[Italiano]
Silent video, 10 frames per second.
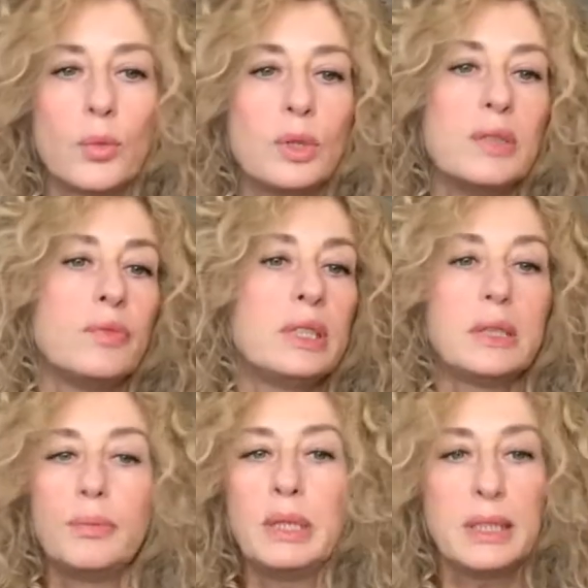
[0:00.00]

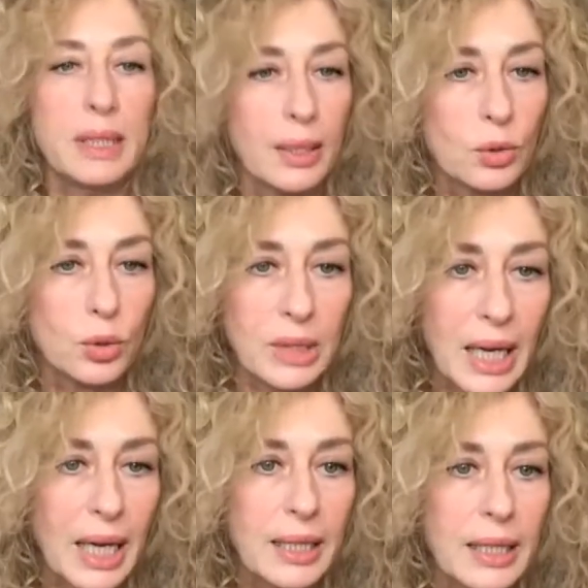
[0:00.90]
un'invisibilità
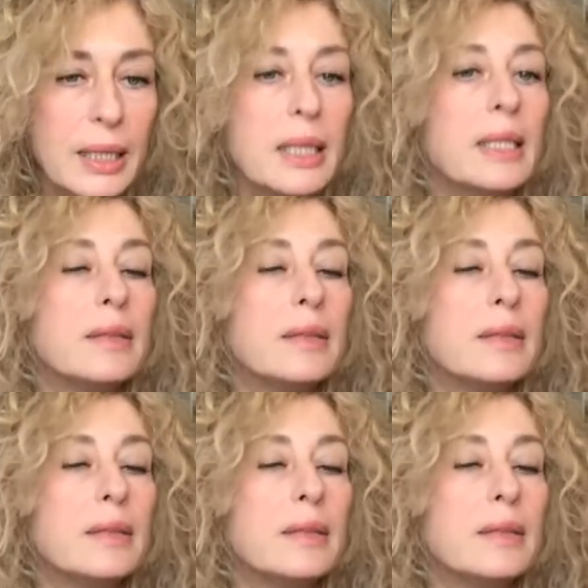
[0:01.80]
totale